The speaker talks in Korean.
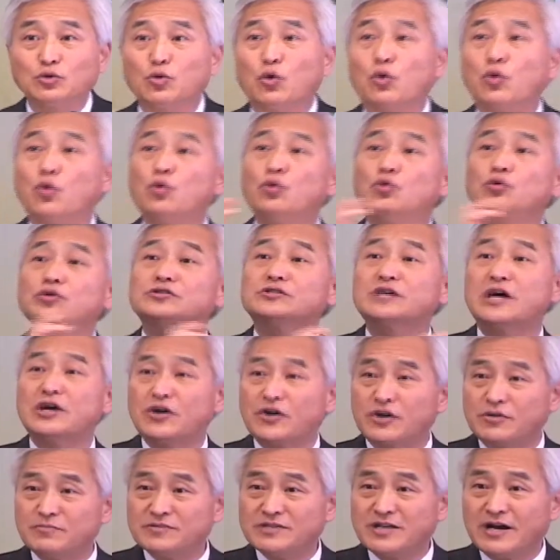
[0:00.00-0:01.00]

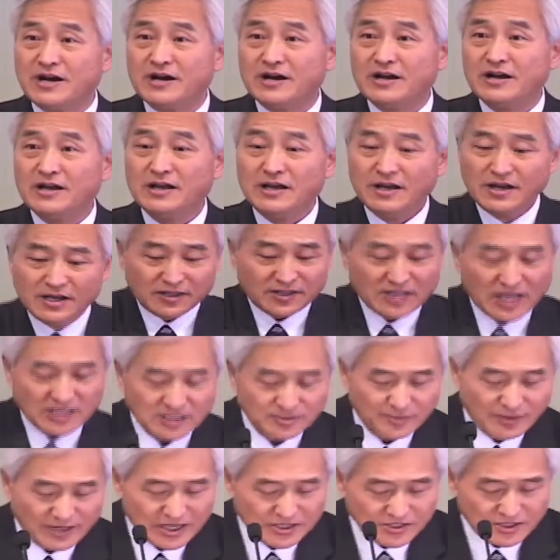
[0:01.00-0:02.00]
동사형입니다.
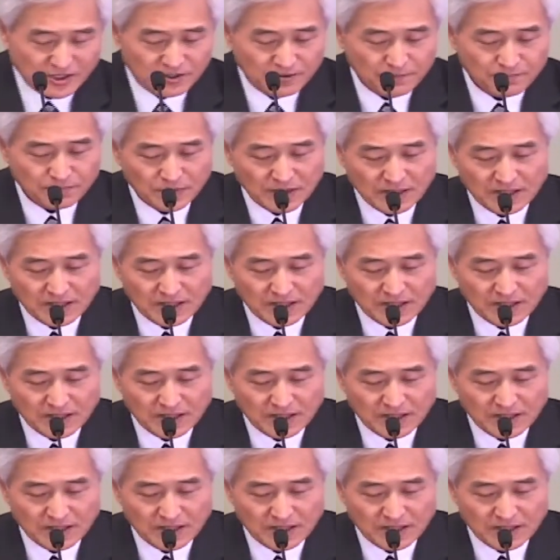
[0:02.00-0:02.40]
다시 말해서